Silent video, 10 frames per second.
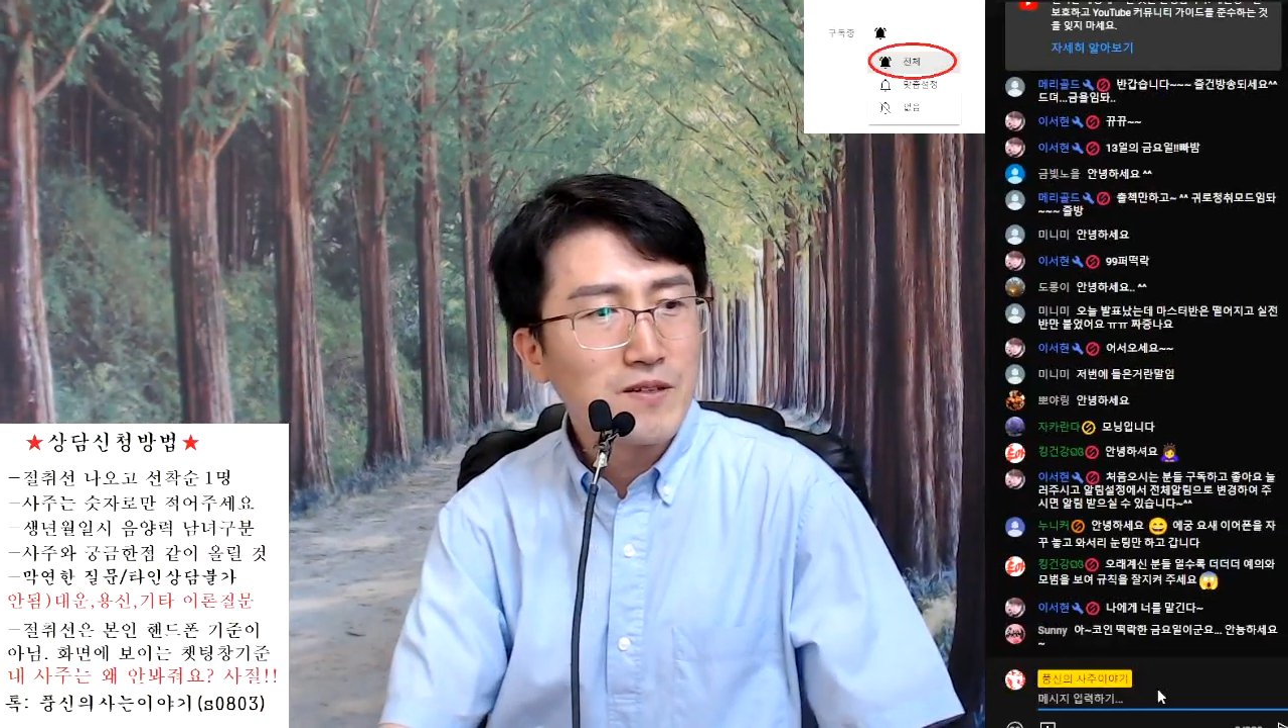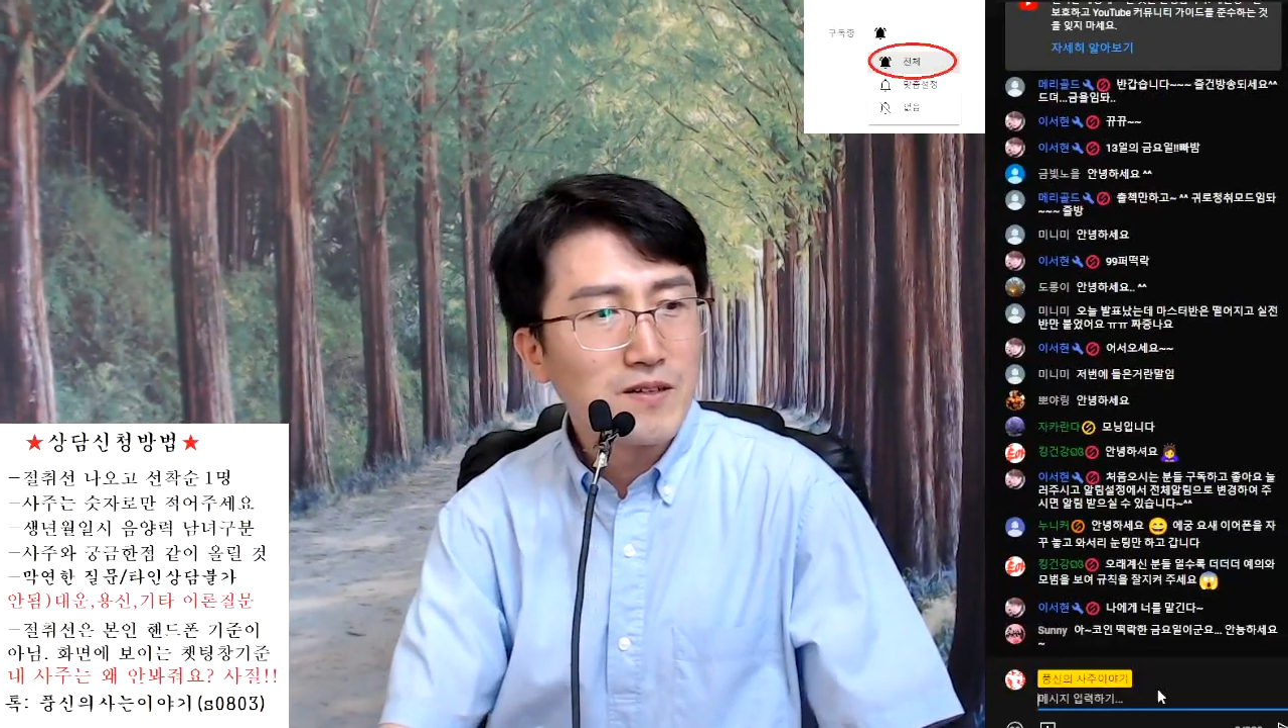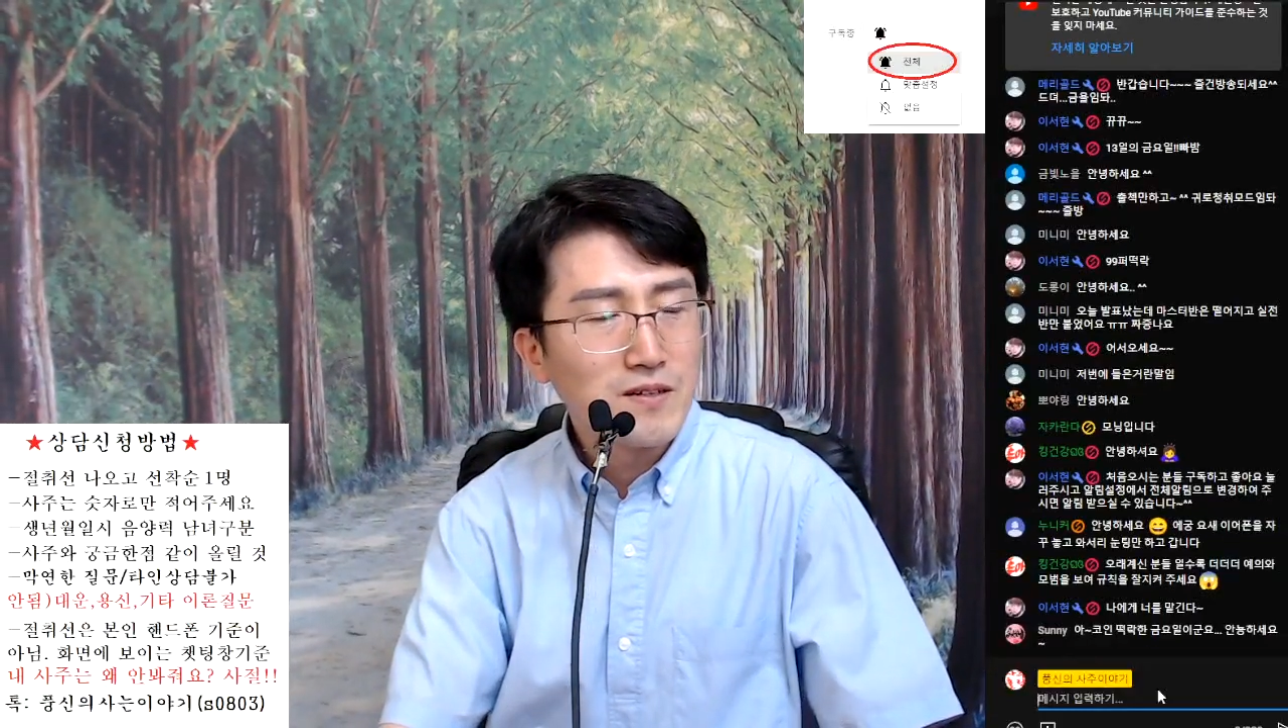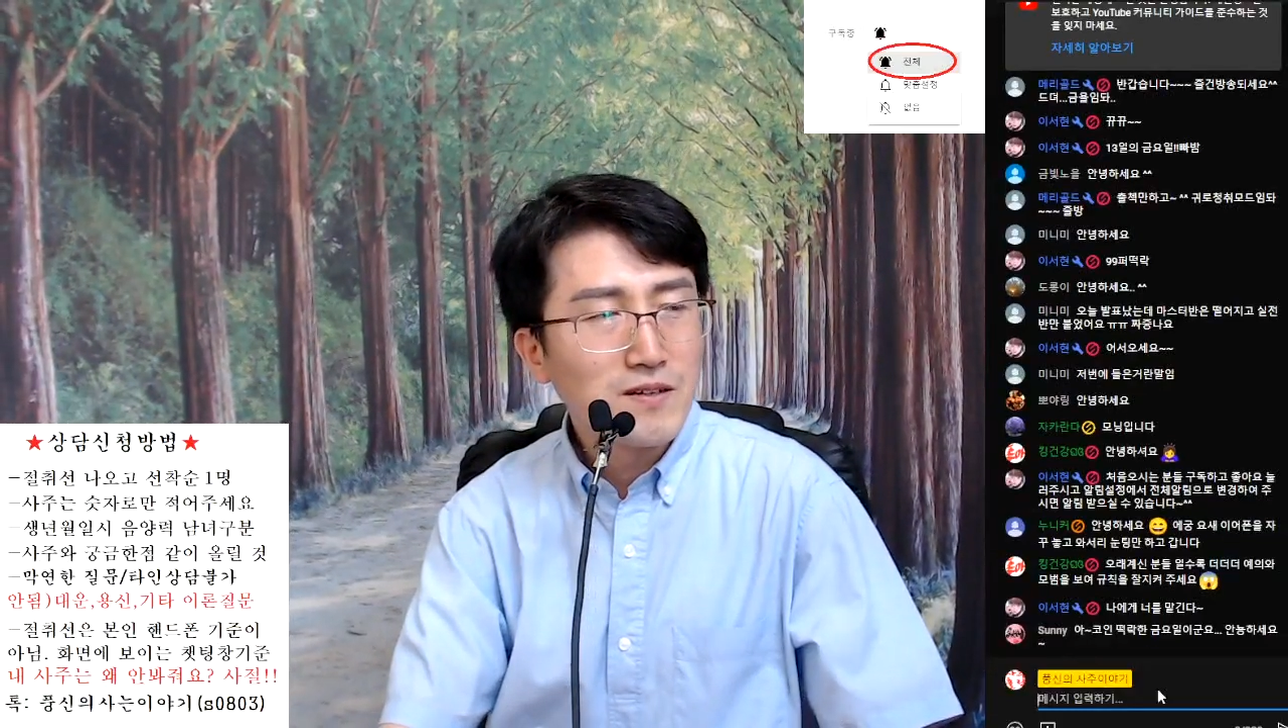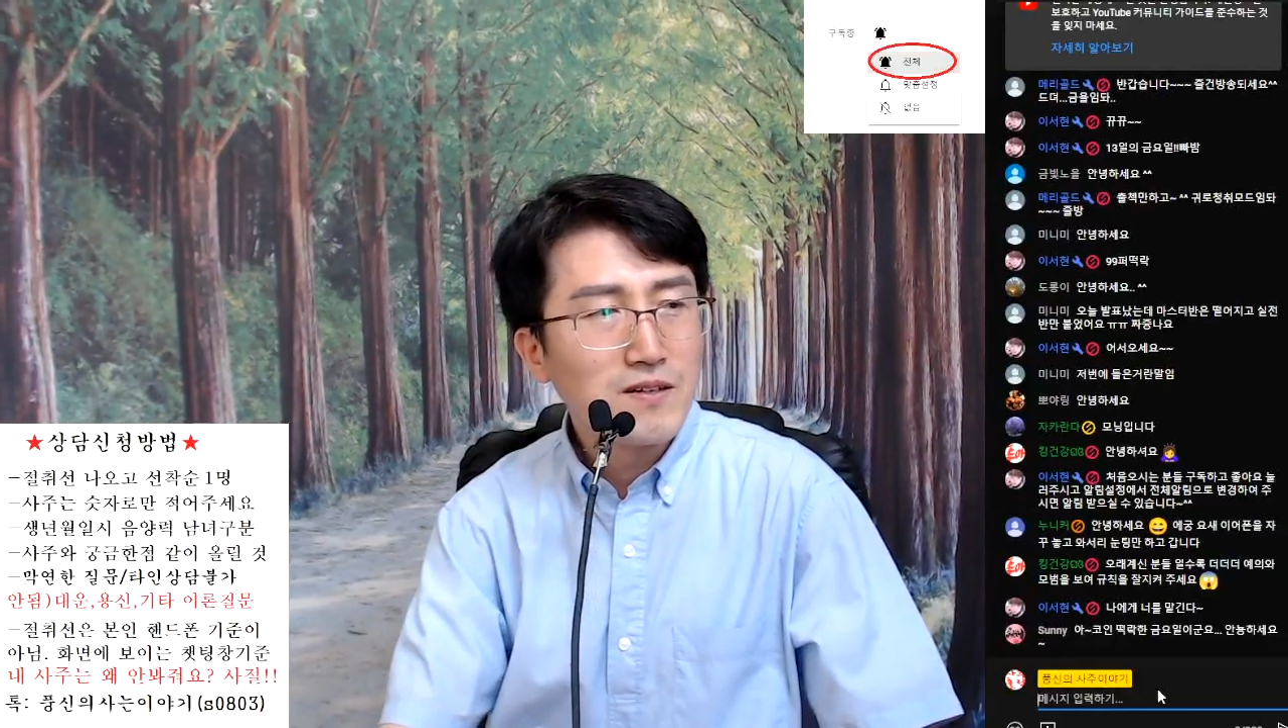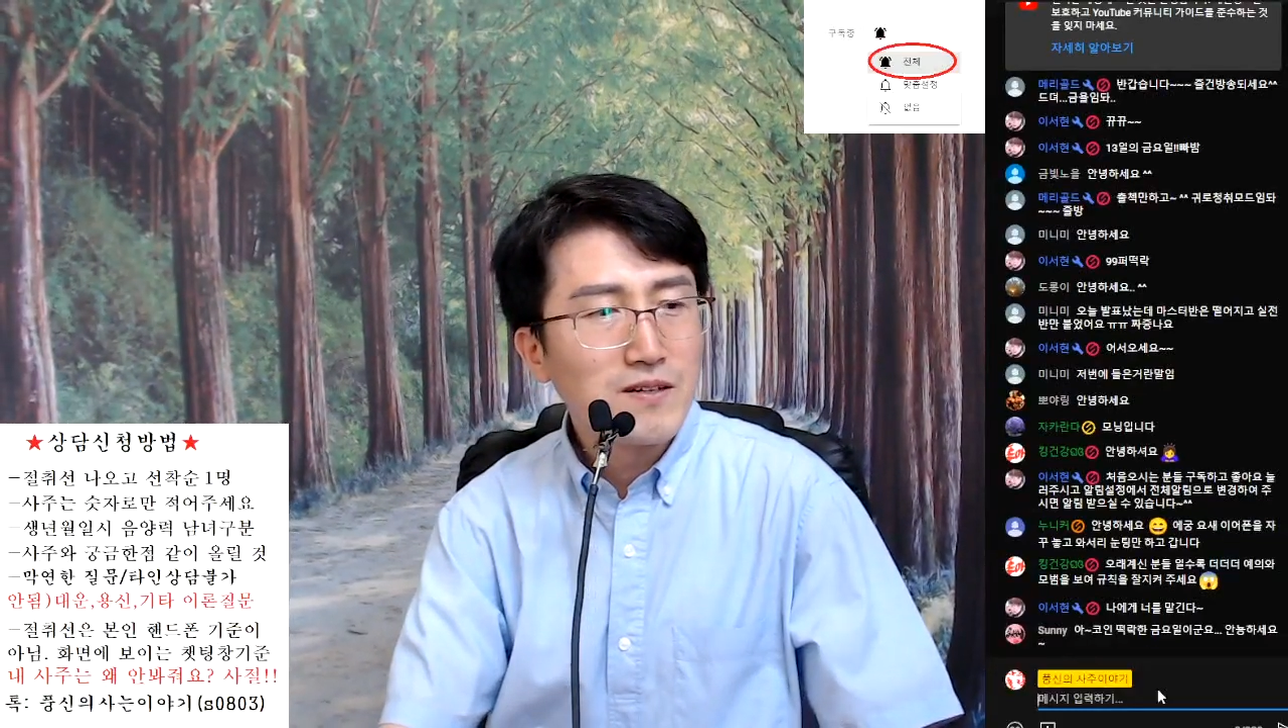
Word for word: 이런 거